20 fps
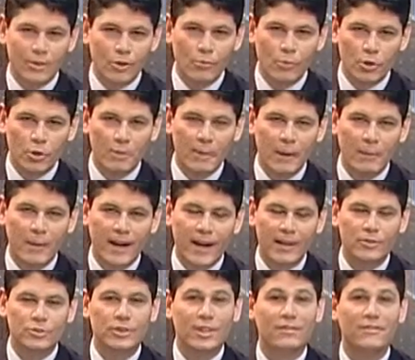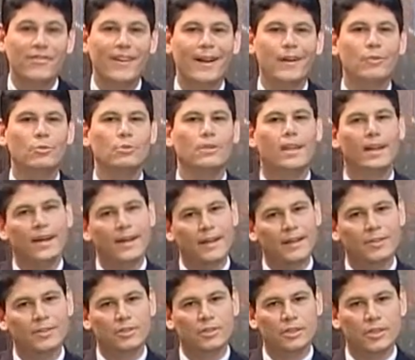muito preparados na
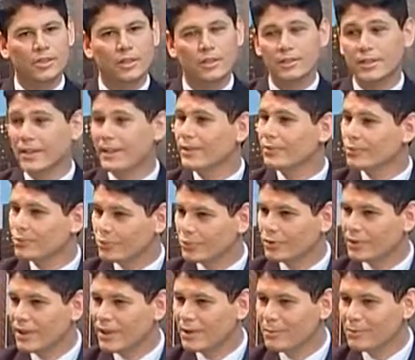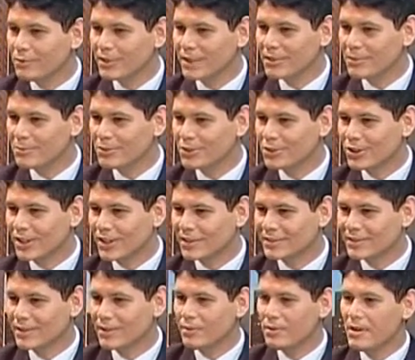faculdade, já que não estudamos
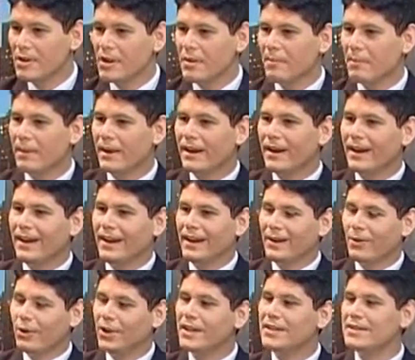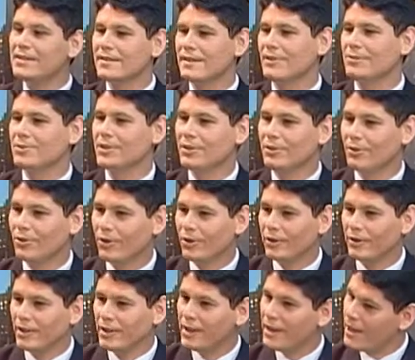administração, para organizar o escritório.
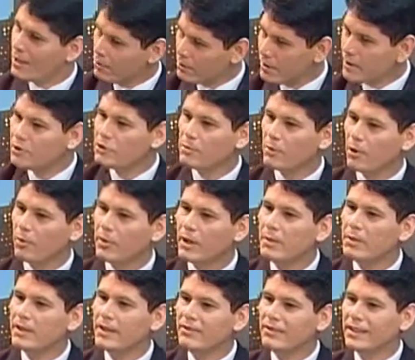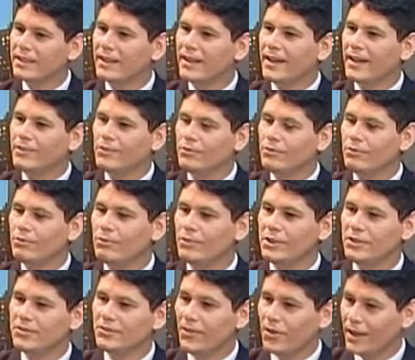É o grande problema, na verdade, do
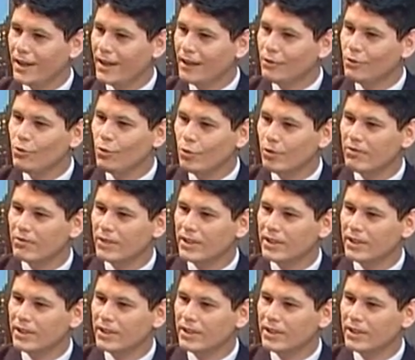advogado novo, né,